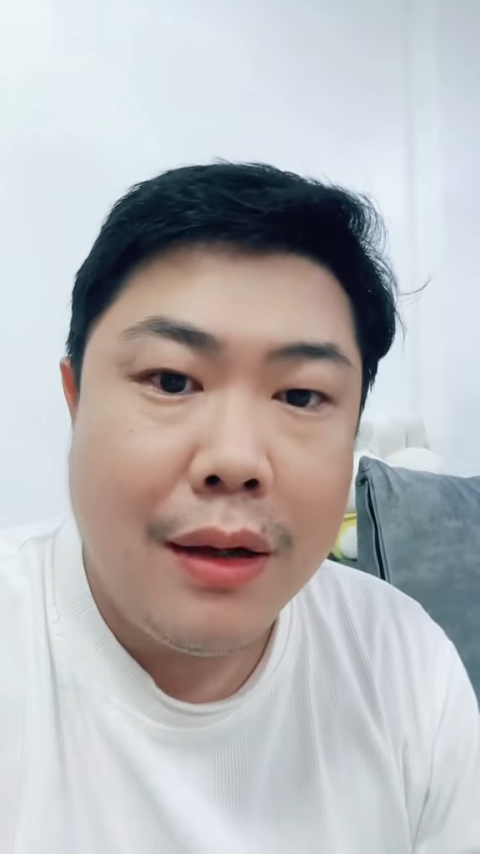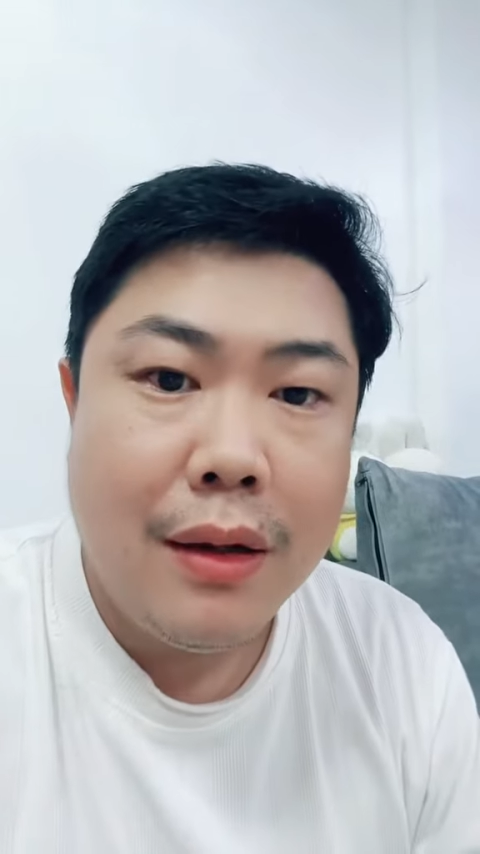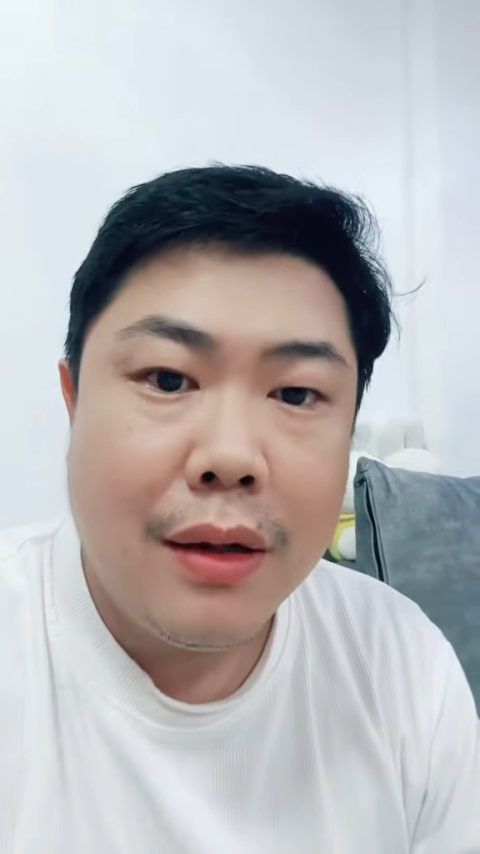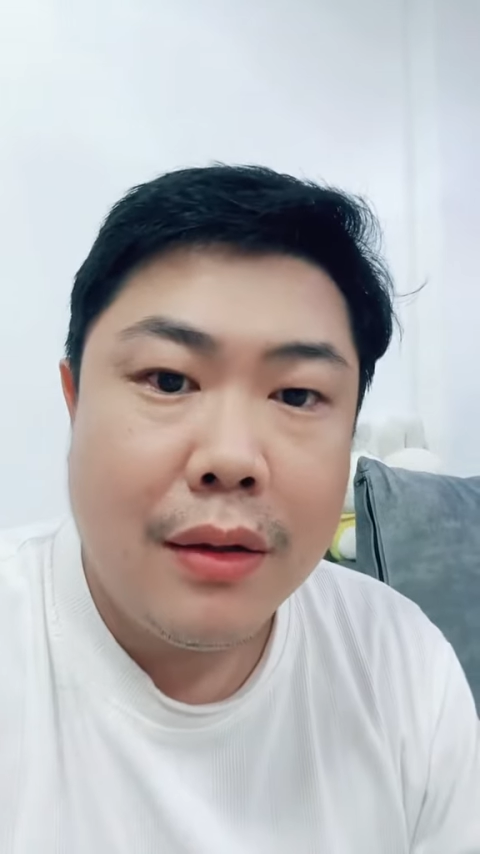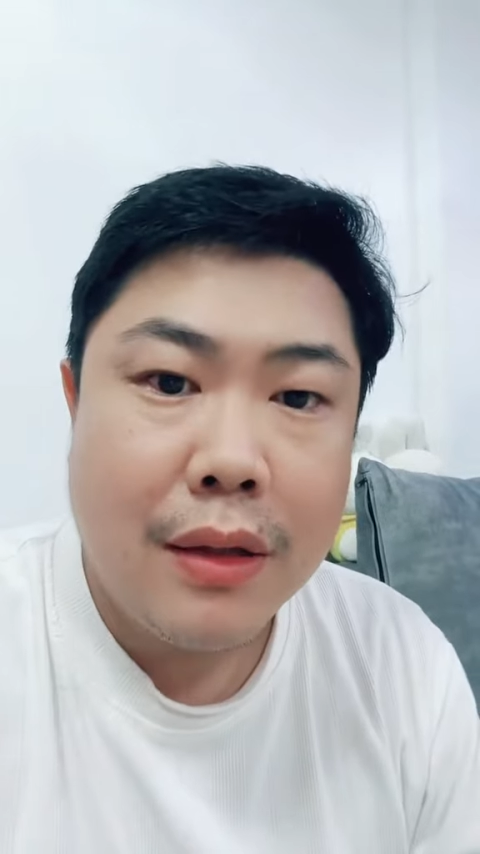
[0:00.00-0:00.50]
อ
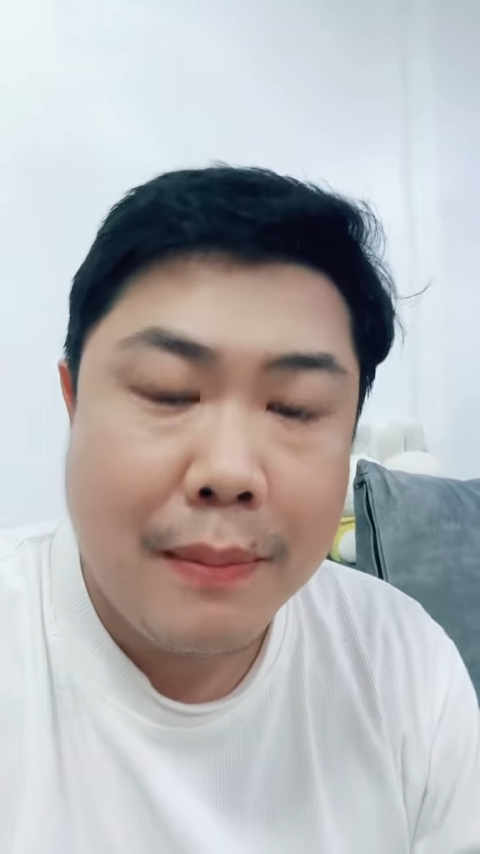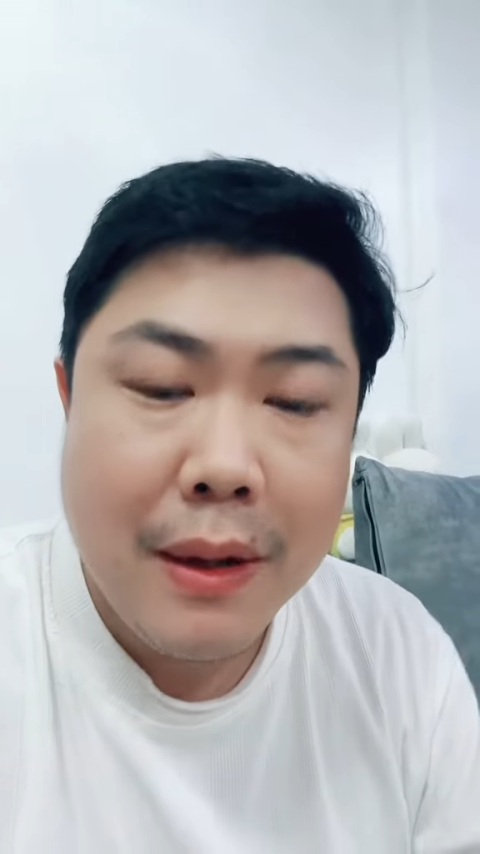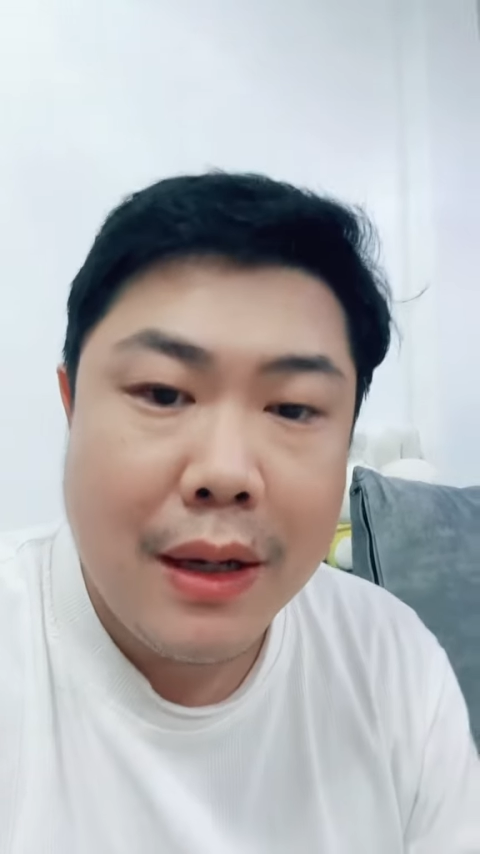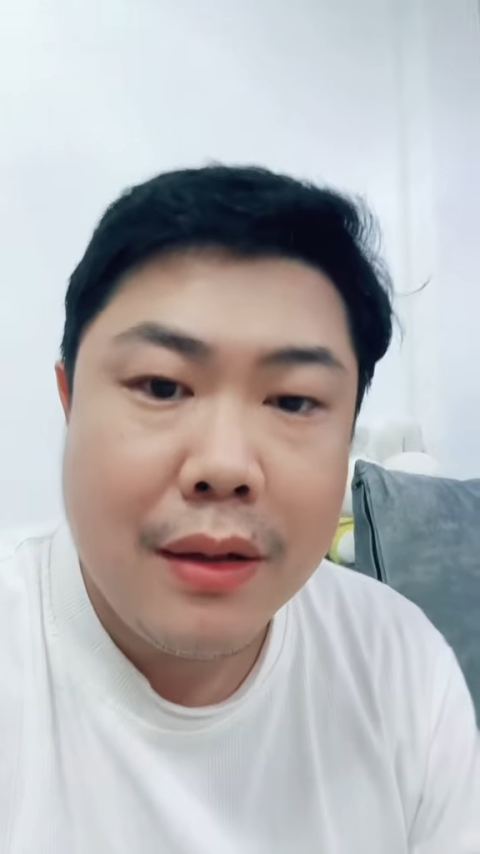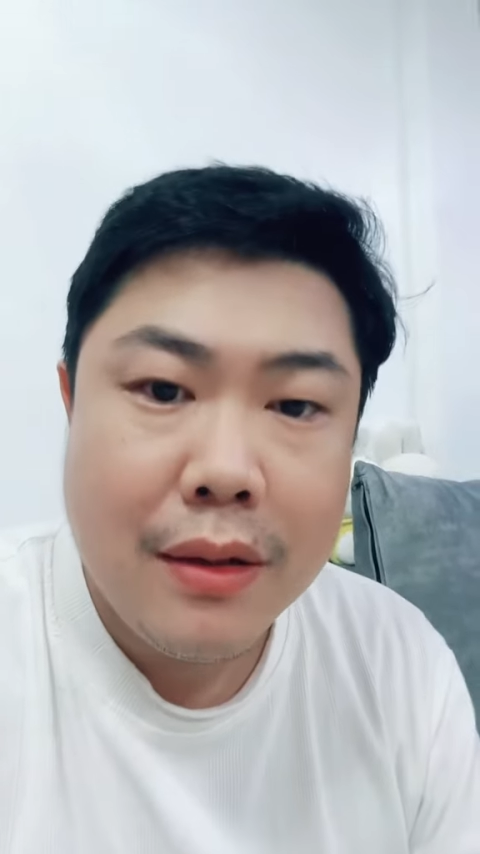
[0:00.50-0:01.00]
แต่ประ
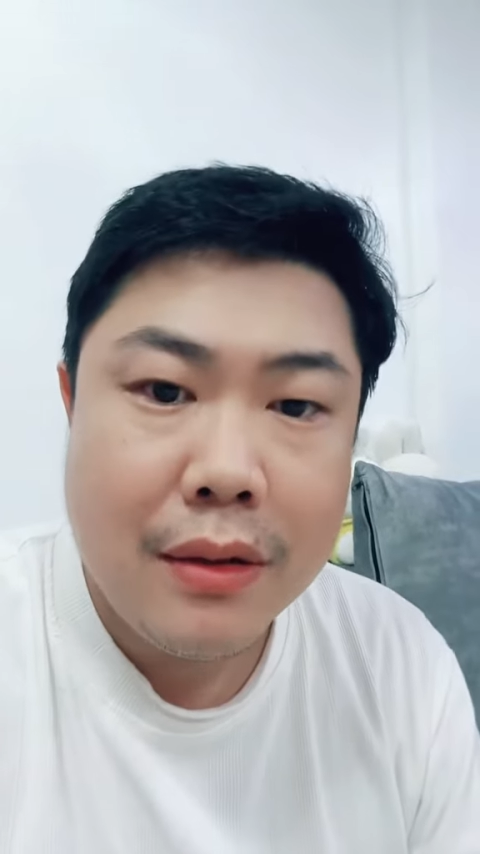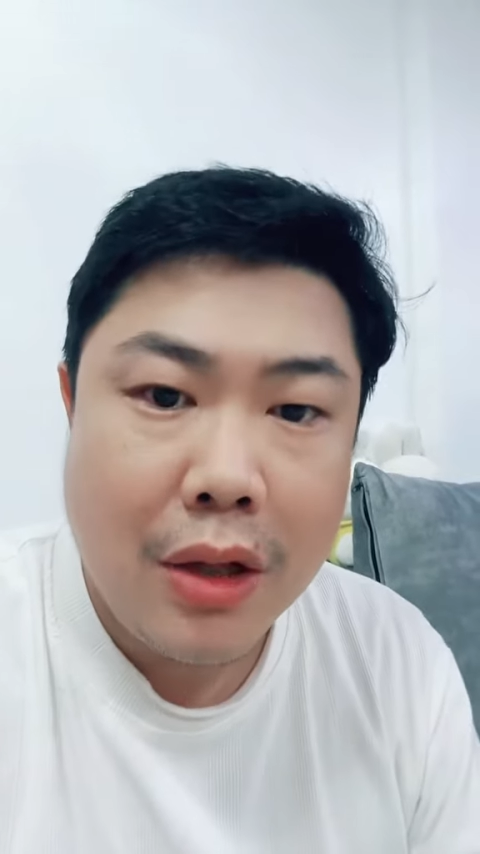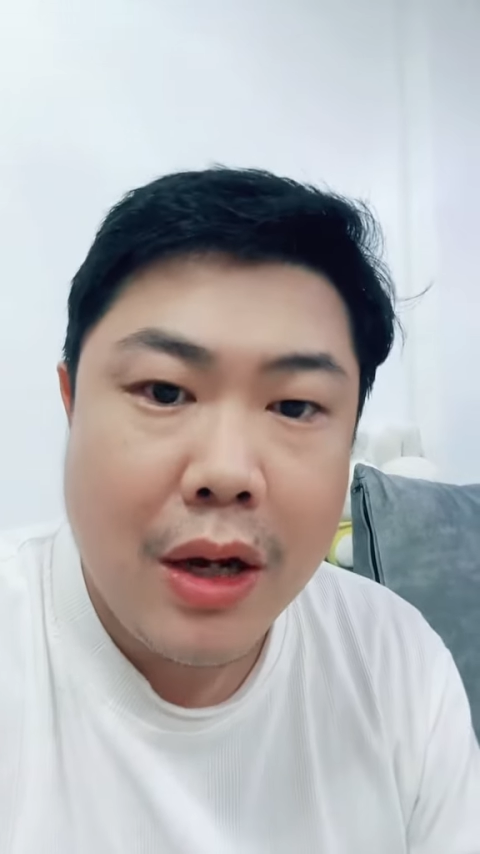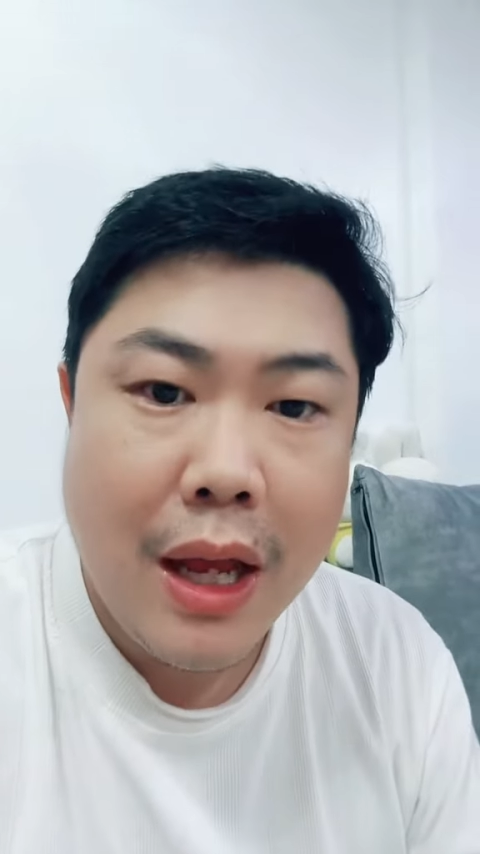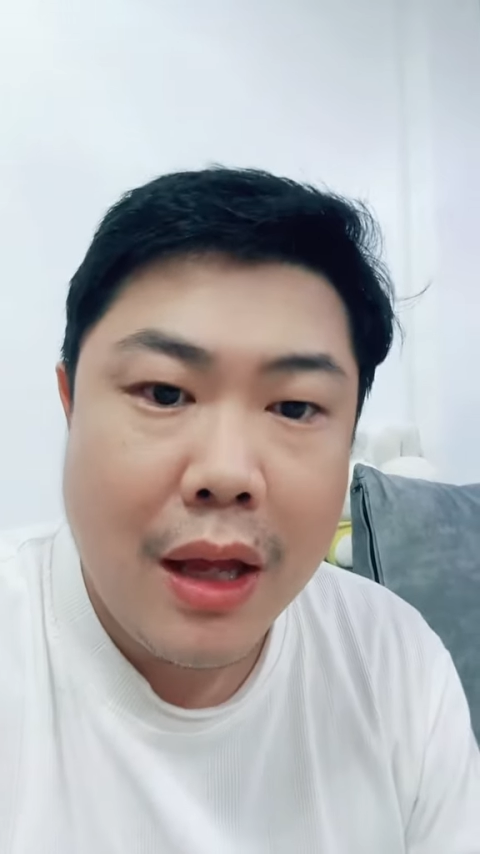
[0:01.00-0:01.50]
เด็นคือตอ
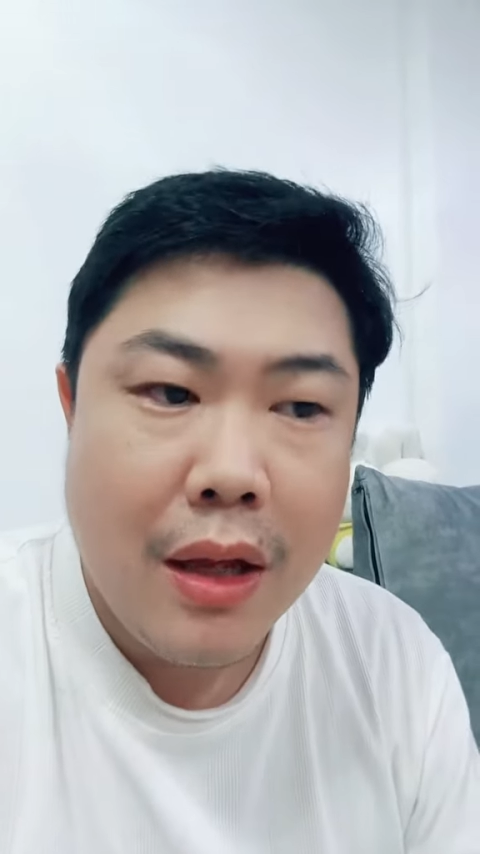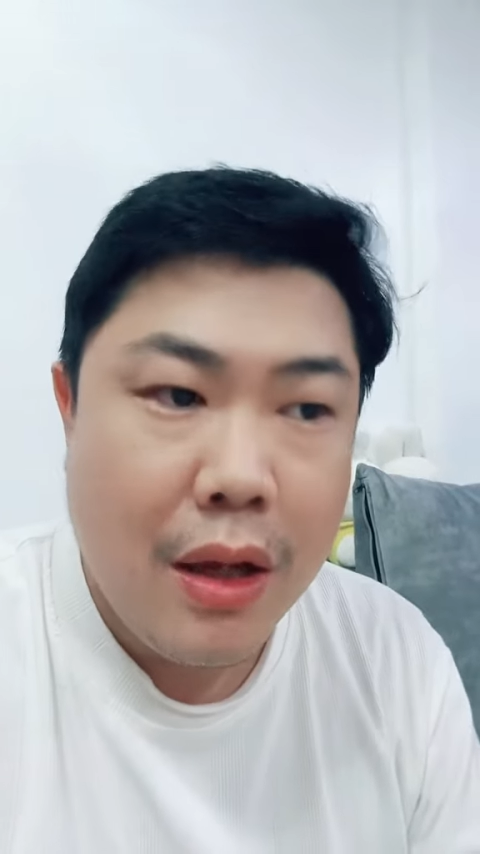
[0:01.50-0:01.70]
นเนี้ย